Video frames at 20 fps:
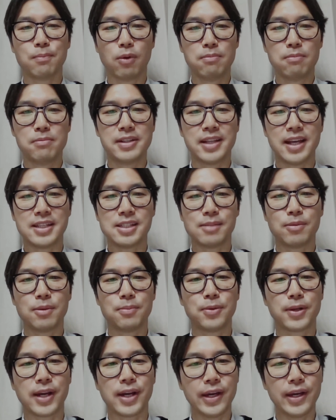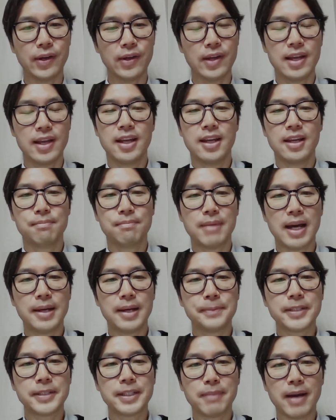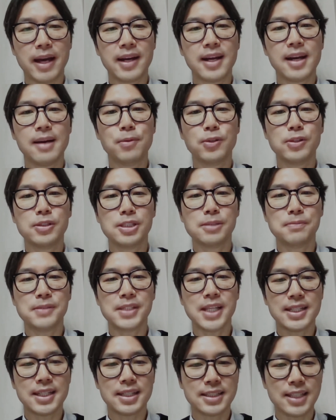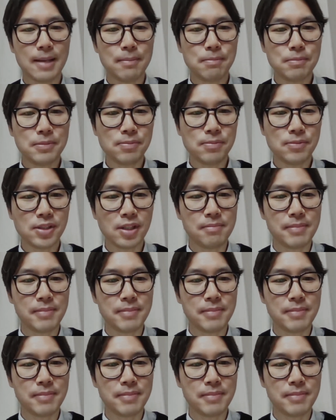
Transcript: 본문 다시 한번 볼까요? 마, 마가복음 십사 장 삼십 절